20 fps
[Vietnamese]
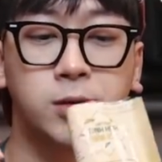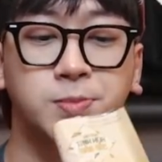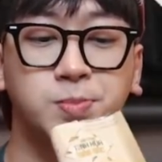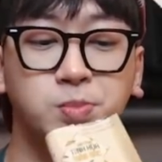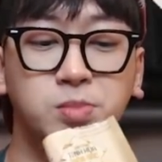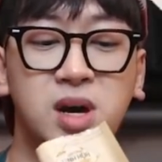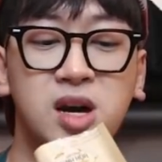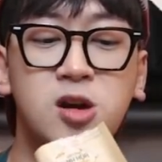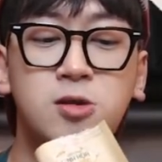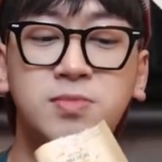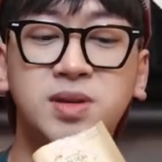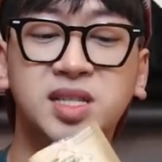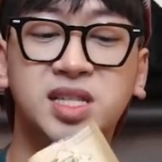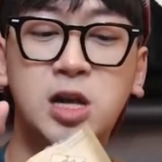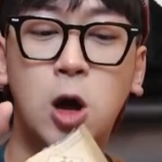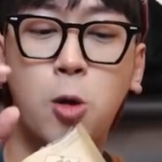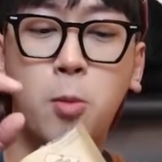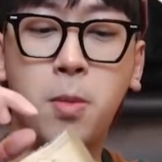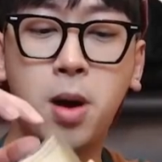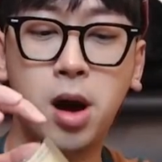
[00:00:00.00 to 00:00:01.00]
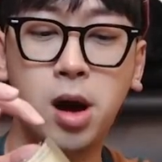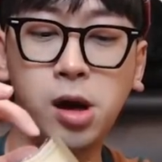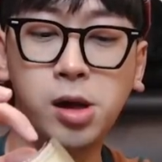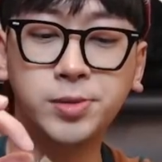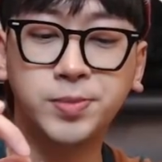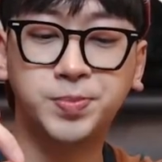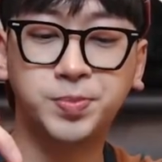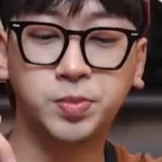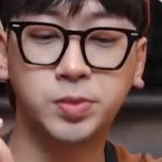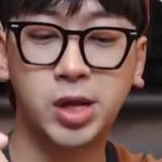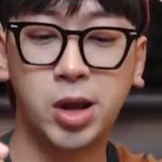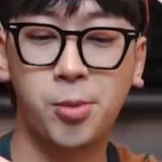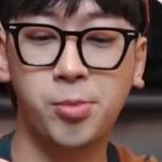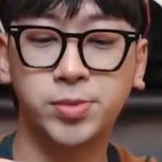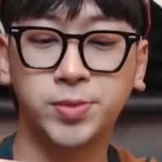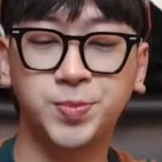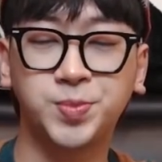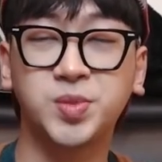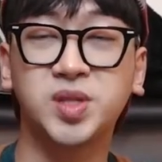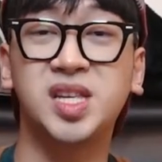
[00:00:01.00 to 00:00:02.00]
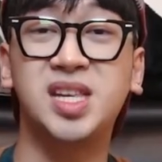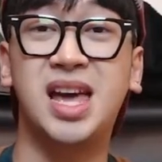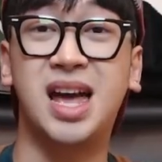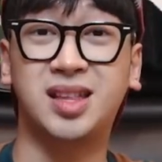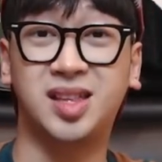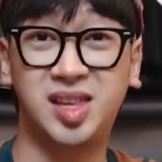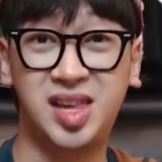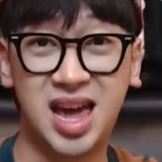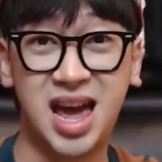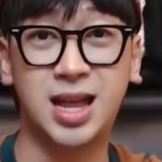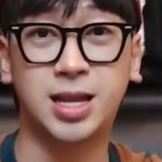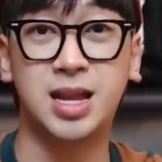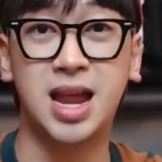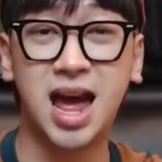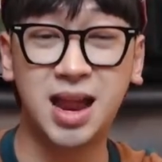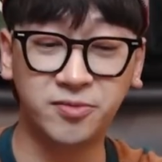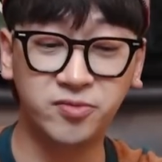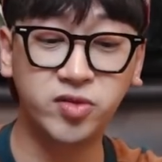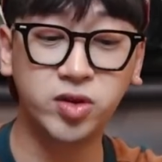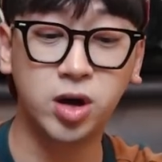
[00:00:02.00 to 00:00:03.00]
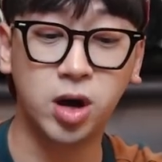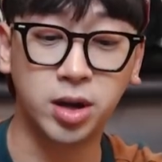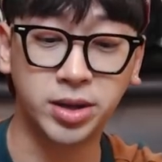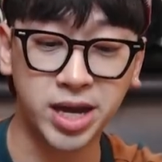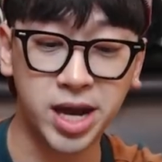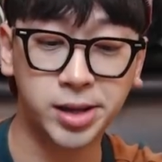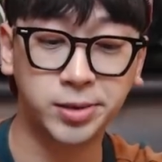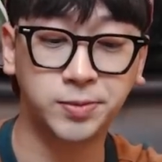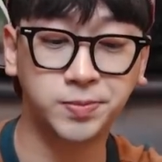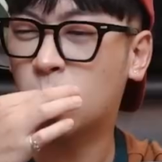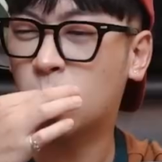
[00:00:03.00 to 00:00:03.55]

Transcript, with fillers: mà không bị dầu mỡ nhạt nhạt ăn vừa nha